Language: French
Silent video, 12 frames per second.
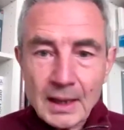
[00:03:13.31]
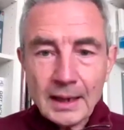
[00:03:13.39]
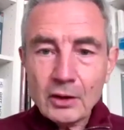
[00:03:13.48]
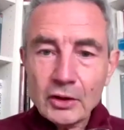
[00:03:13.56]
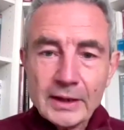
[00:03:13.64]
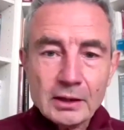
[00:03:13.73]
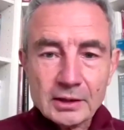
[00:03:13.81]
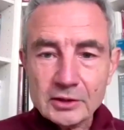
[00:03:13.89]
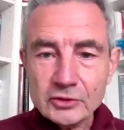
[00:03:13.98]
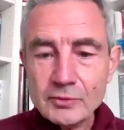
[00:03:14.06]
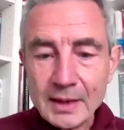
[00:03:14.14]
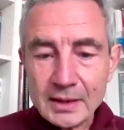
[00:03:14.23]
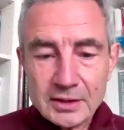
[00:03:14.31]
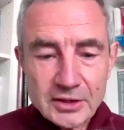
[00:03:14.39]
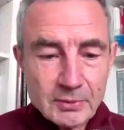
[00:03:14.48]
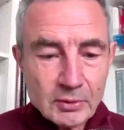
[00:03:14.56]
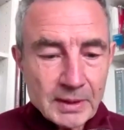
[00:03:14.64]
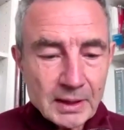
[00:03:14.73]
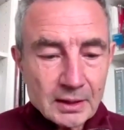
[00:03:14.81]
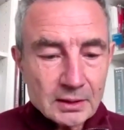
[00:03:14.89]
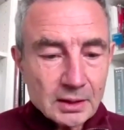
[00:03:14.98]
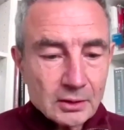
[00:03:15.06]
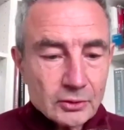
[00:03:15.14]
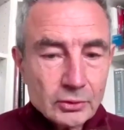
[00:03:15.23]
Alors il y a le transhumanisme, bien
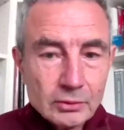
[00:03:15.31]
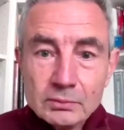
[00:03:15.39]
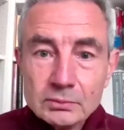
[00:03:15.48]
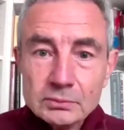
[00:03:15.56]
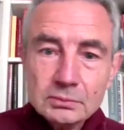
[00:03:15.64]
entendu.